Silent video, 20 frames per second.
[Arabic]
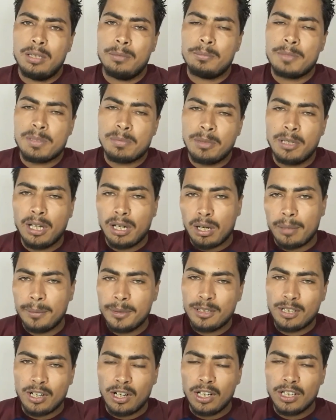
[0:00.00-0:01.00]
بسم الله
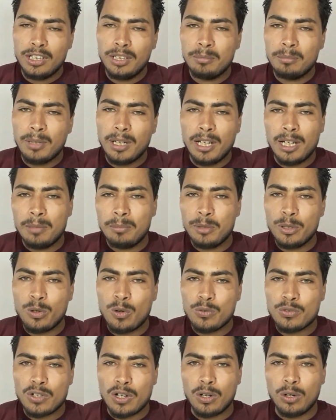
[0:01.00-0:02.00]
الرحمن الرحيم اهلا بيكم
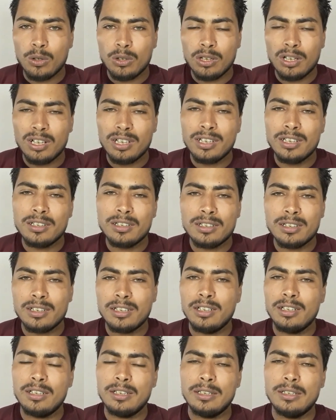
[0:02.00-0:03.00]
في شرح اونلاين
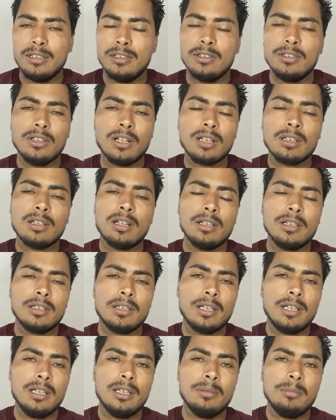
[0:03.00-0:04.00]
النهارده
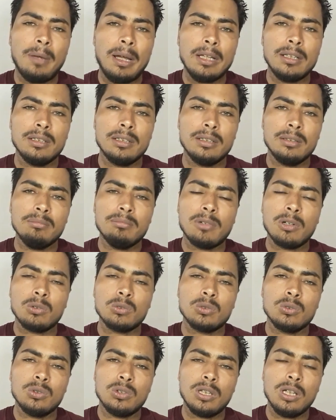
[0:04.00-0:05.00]
هنتكلم عن
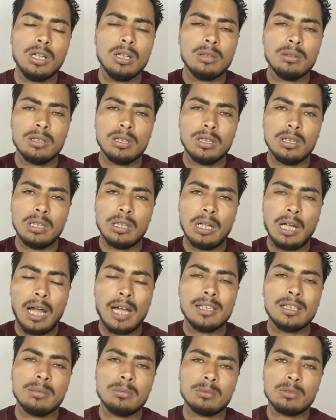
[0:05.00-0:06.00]
موضوع آه،
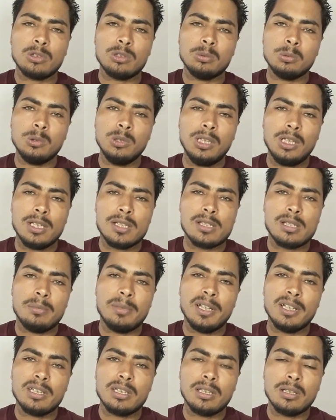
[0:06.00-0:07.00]
عدم قبول
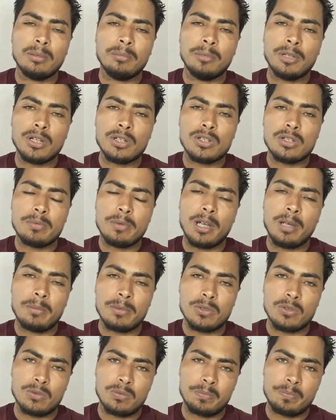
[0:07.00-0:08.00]
حسابات ميرتش
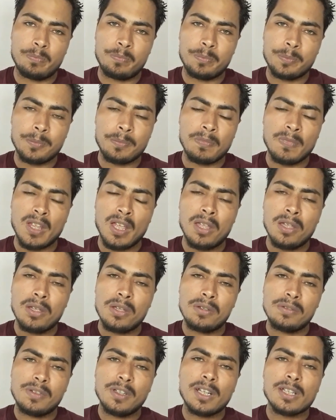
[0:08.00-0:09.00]
بامازون
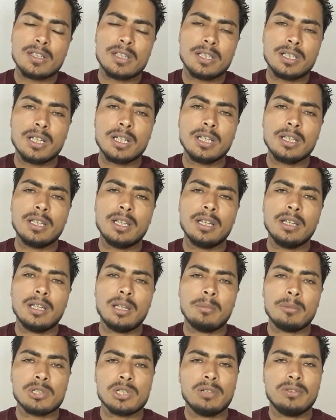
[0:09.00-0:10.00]
في ناس كتير جدا
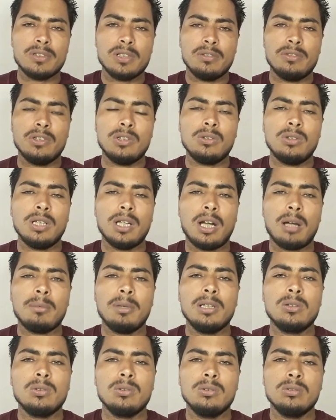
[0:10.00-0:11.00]
لما شافت الفيديو اللي انا
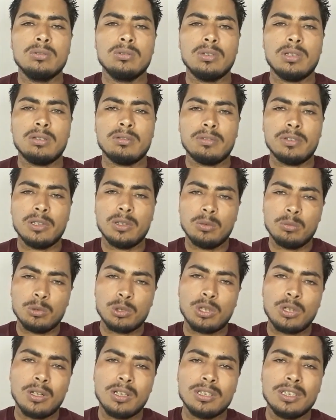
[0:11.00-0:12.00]
عملته الفيديو
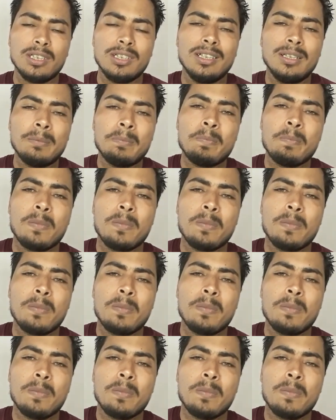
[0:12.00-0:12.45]
المتواضع ده